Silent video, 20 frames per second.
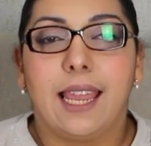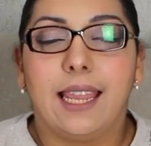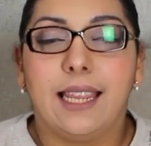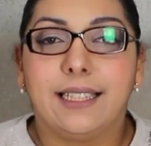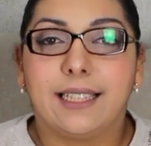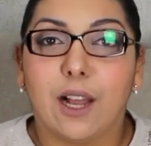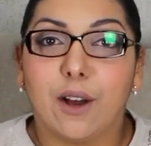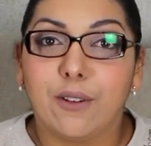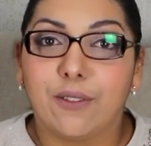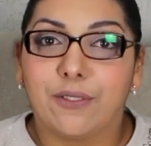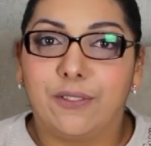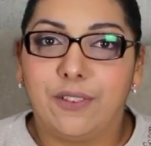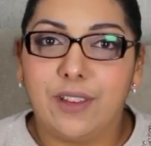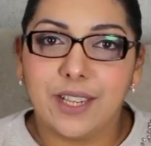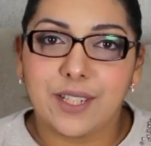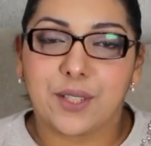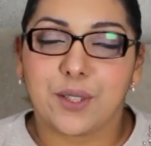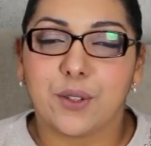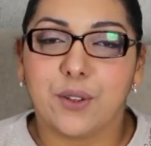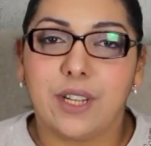Então,
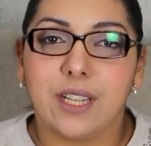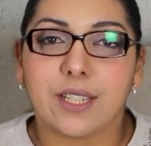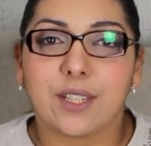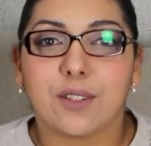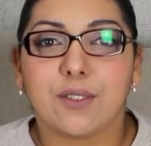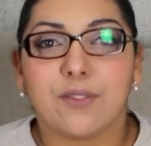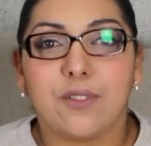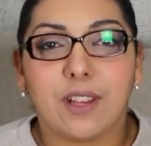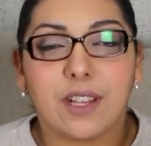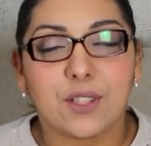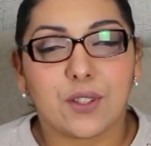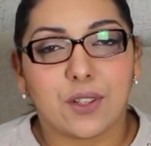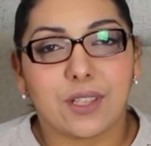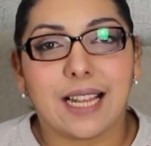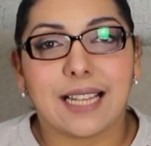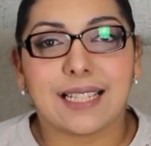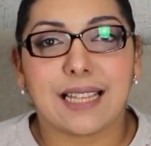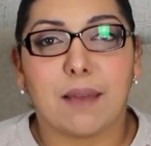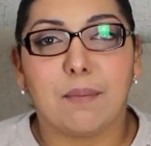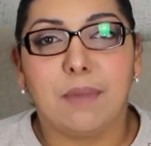visto isso, visto
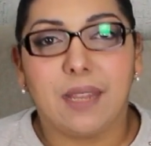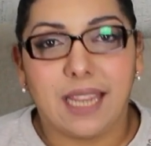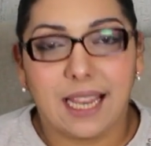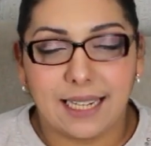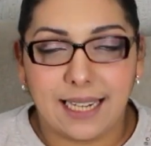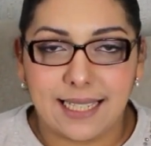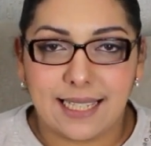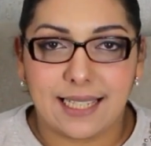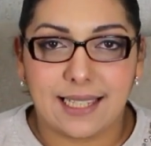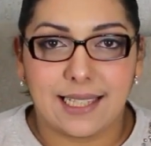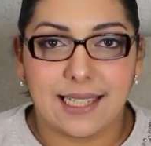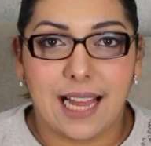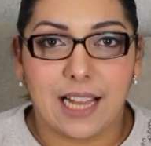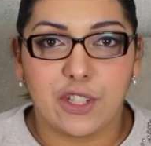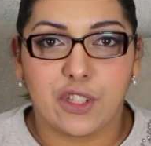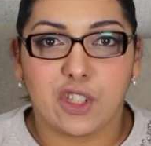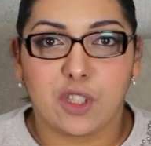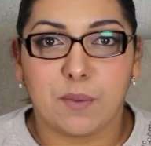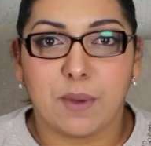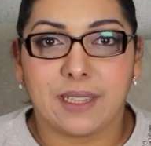dessa minha
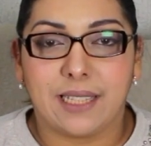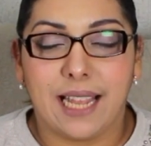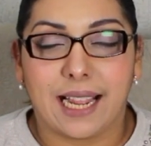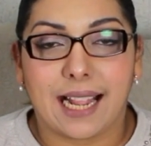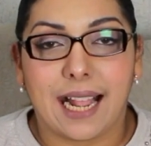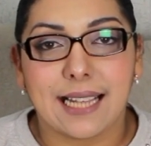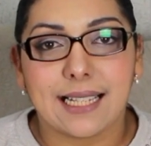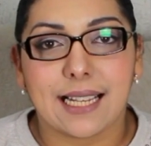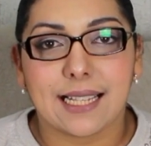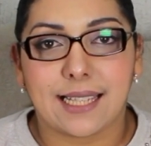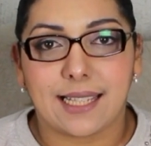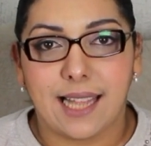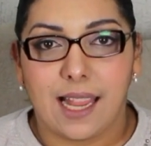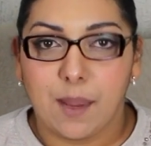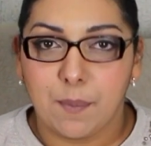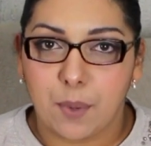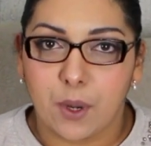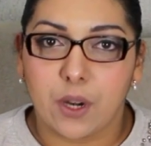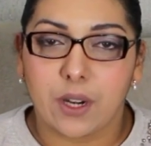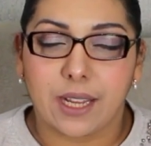necessidade de manter a casa
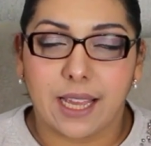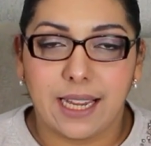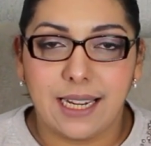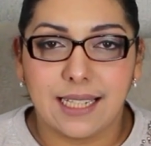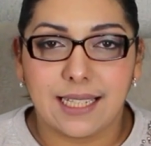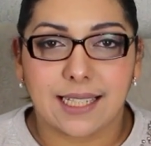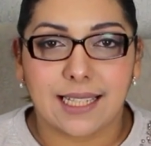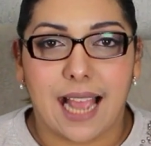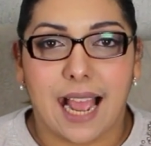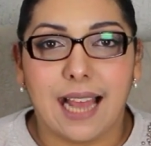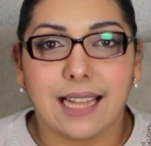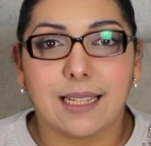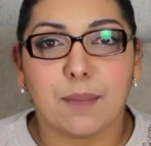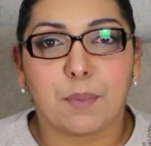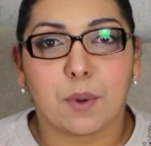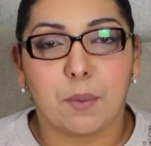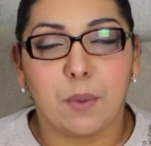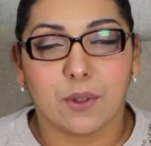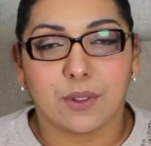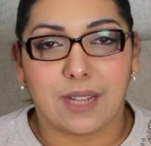sempre organizada
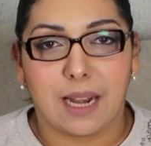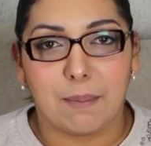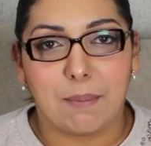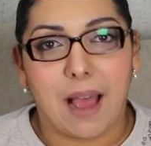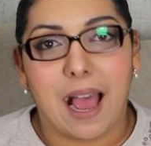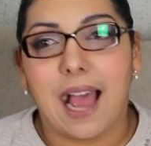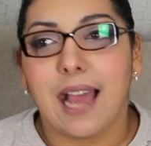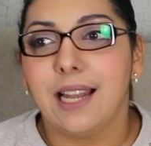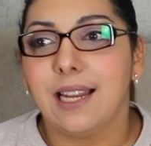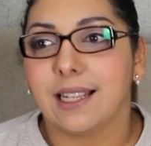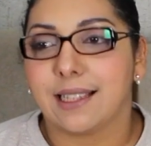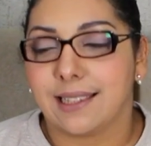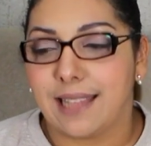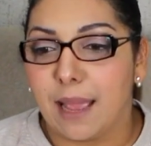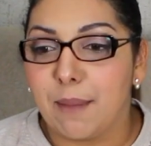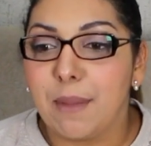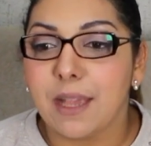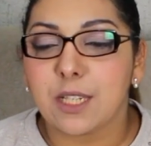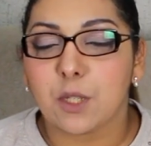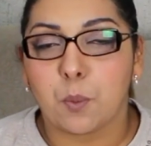pro meu trabalho e
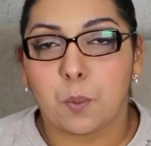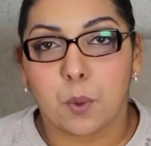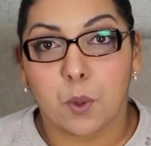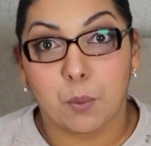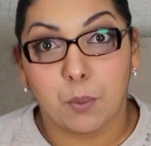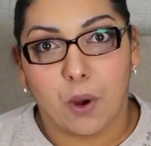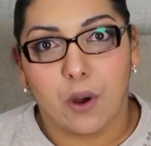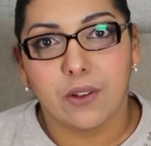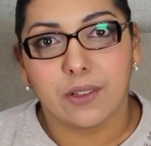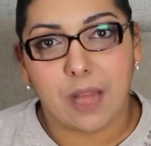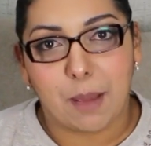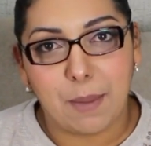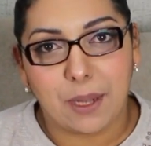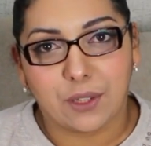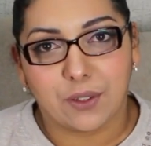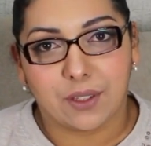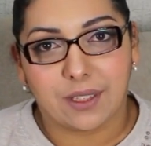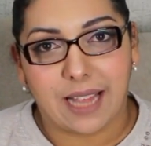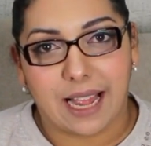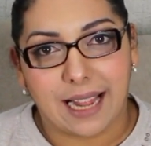até mesmo pro bom
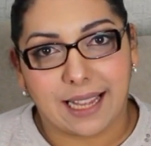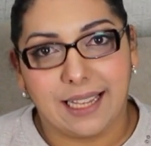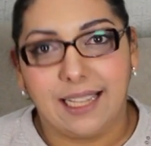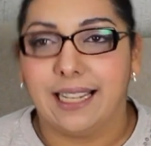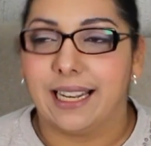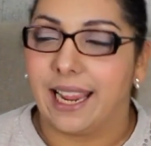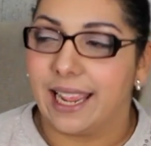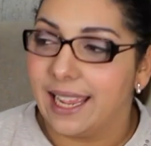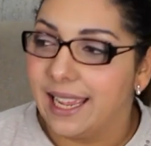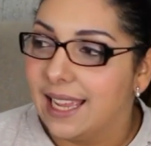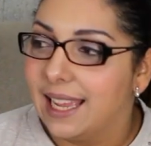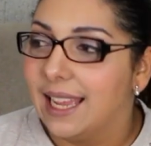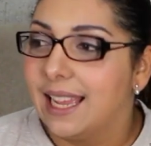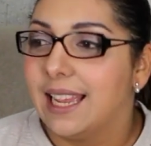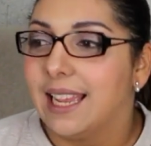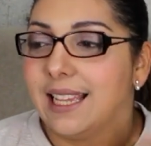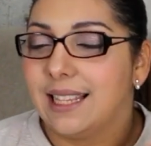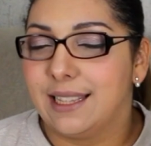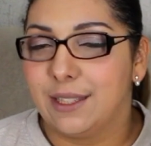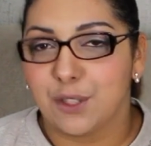andamento daqui, né?
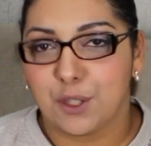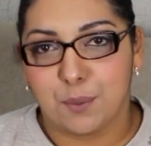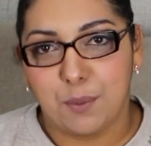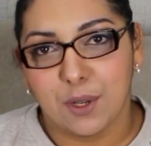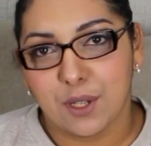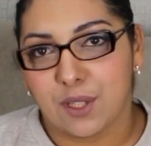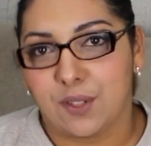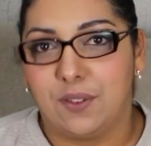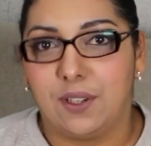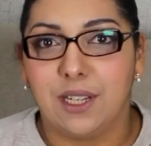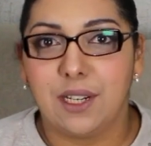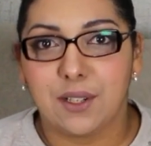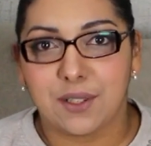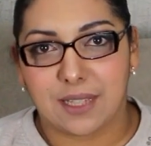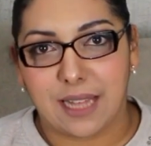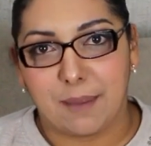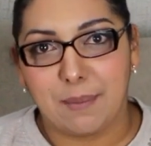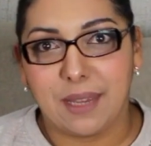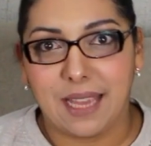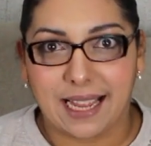Dos meus
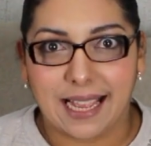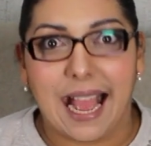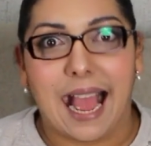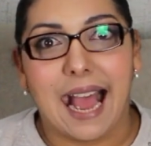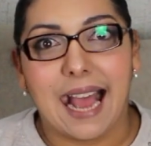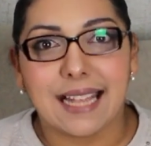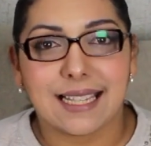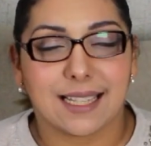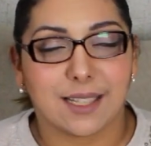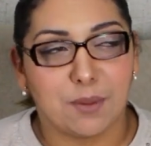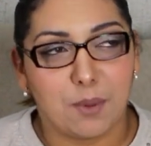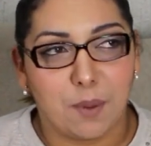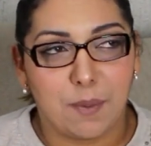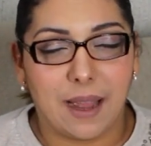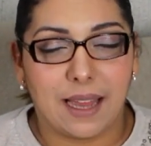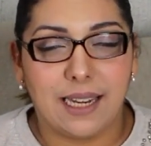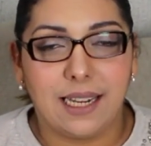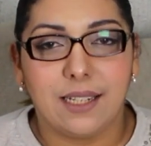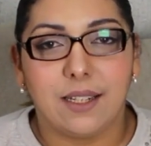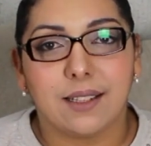filhos, da minha casa, do meu
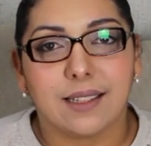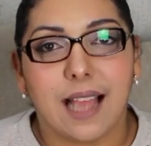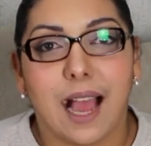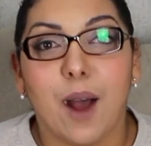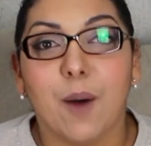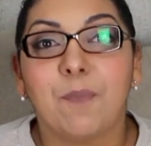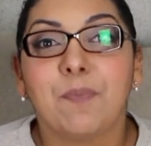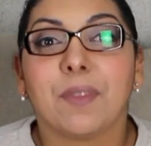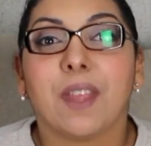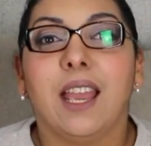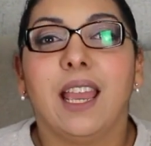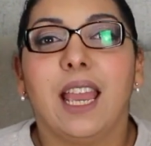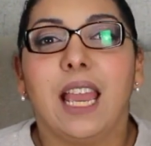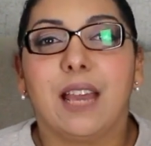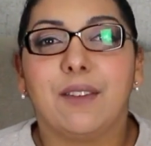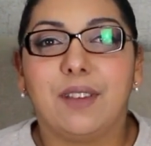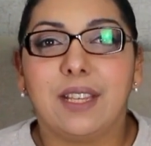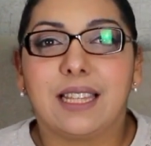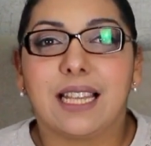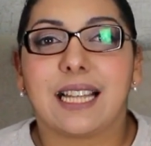marido e tal,
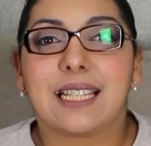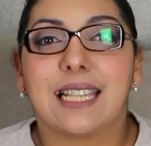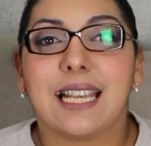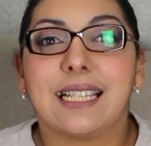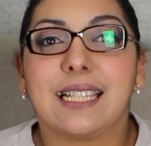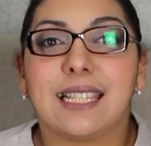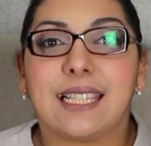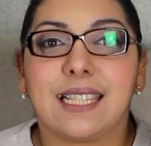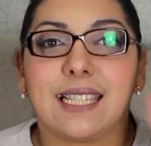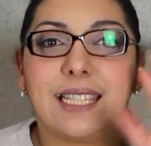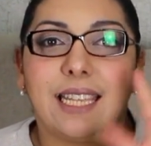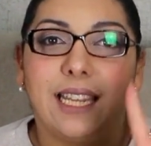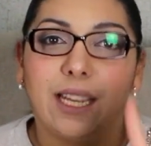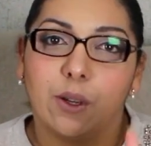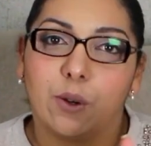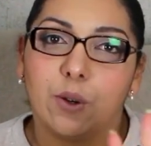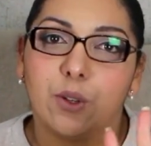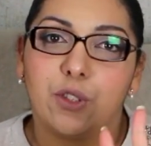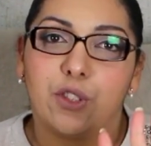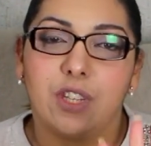eu vim trazer
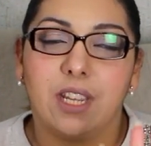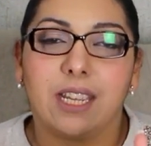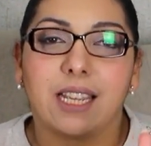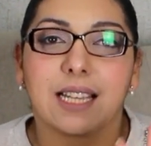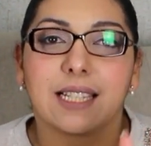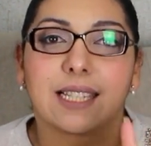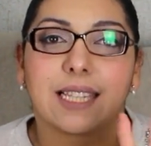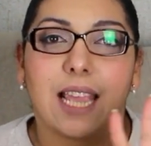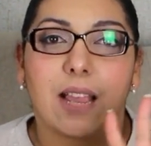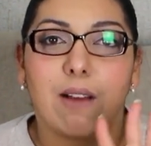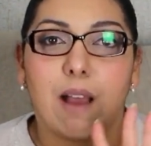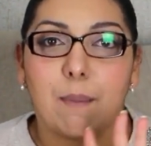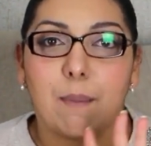cinco dicas que eu